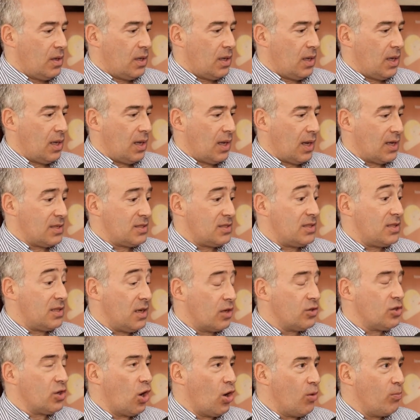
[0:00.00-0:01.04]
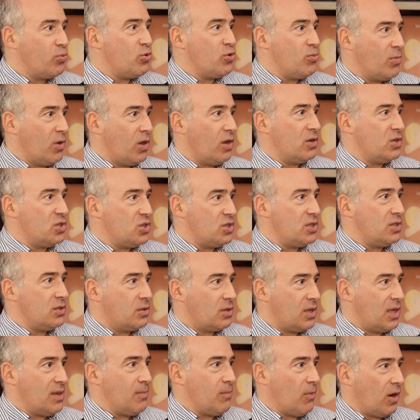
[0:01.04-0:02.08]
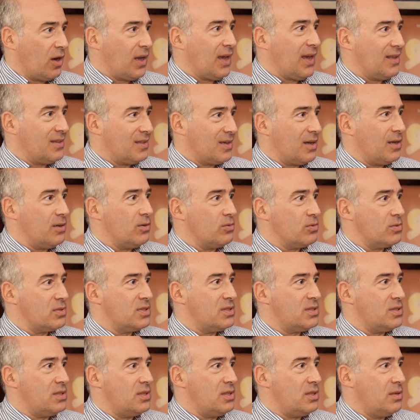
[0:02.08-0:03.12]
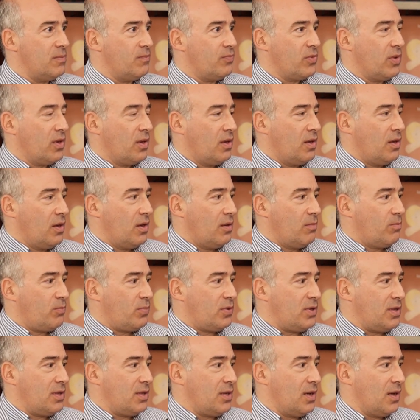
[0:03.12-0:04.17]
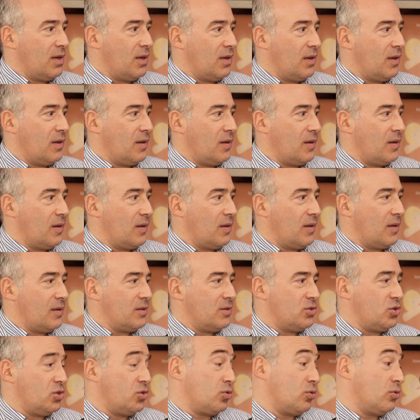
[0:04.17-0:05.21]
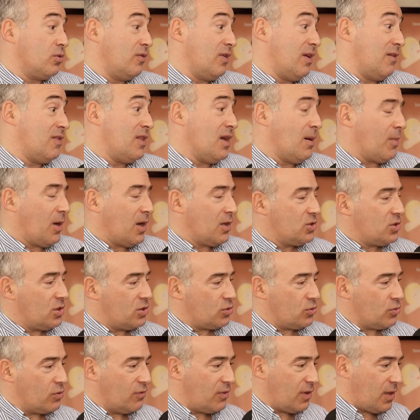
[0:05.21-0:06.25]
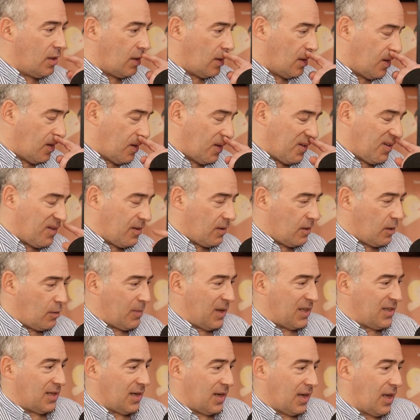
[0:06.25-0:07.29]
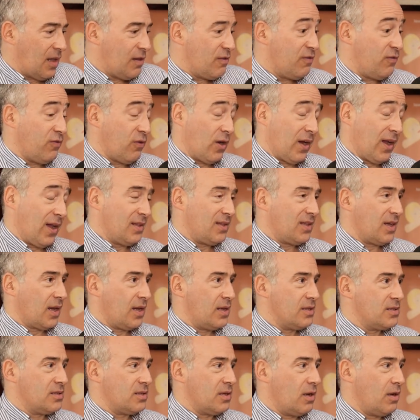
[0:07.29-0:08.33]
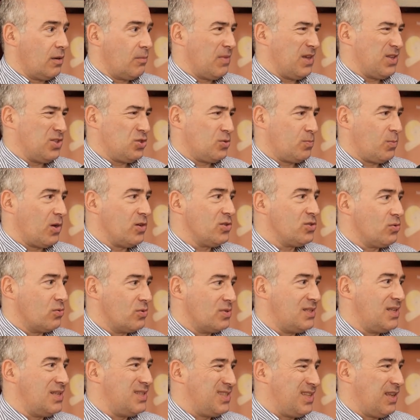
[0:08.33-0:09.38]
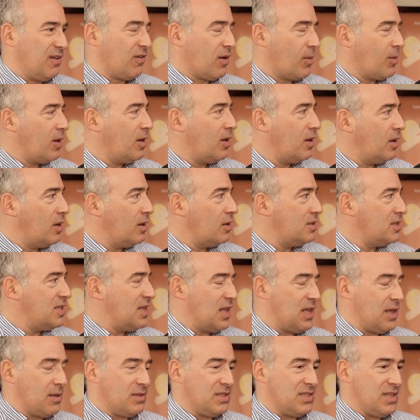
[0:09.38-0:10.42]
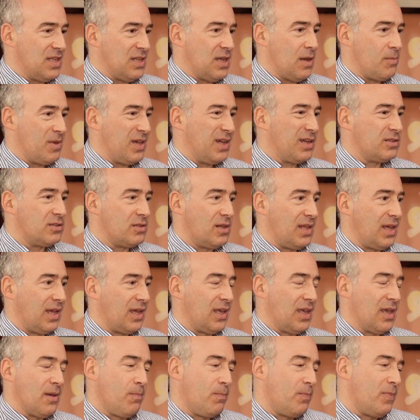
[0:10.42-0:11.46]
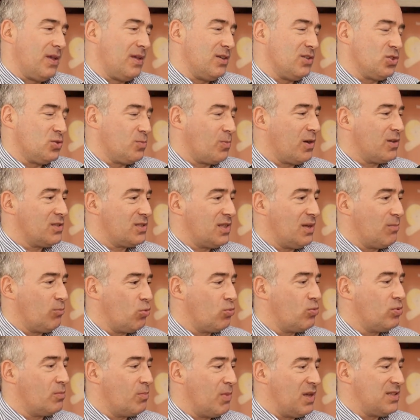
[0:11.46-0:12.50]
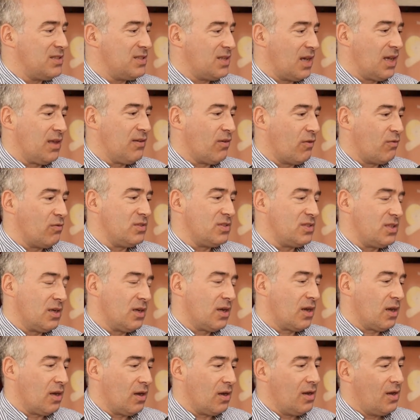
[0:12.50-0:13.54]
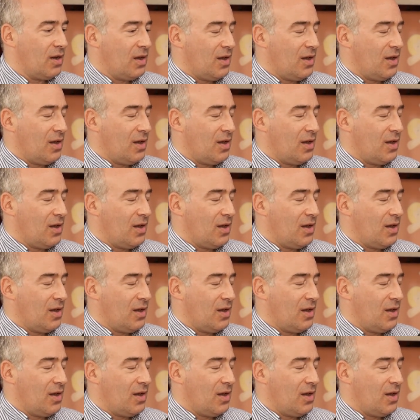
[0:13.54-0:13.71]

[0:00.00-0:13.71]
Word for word: résidente en pneumologie qui m'encadrait aussi. Puis j'ai trouvé, évidemment, j'ai trouvé le, matériel fort intéressant, mais je pense aussi c'était vraiment la dynamique de l'équipe. Et je pense qu'il y a beaucoup de médecins qui vont vous dire que